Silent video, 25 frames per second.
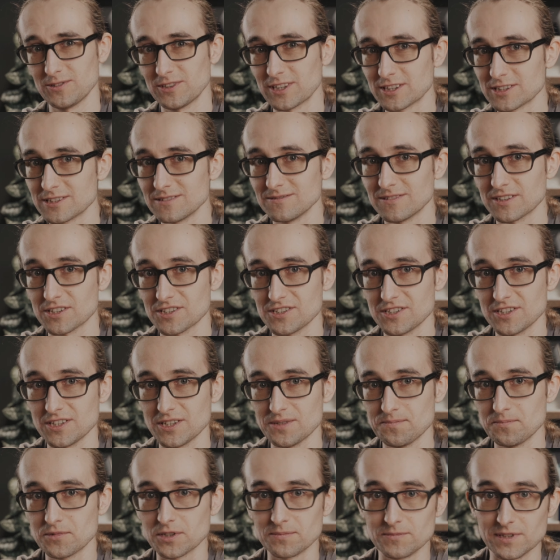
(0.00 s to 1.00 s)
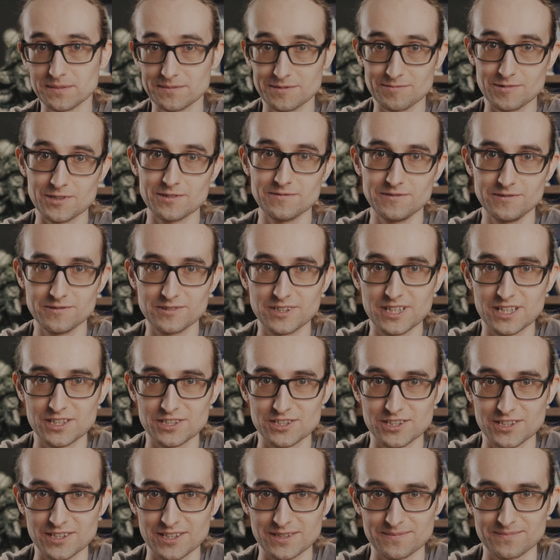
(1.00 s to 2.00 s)
nazywa się problemem
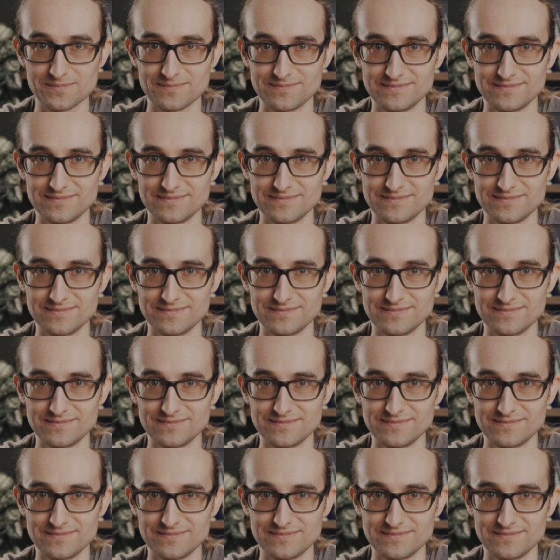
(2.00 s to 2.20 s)
komiwojażera.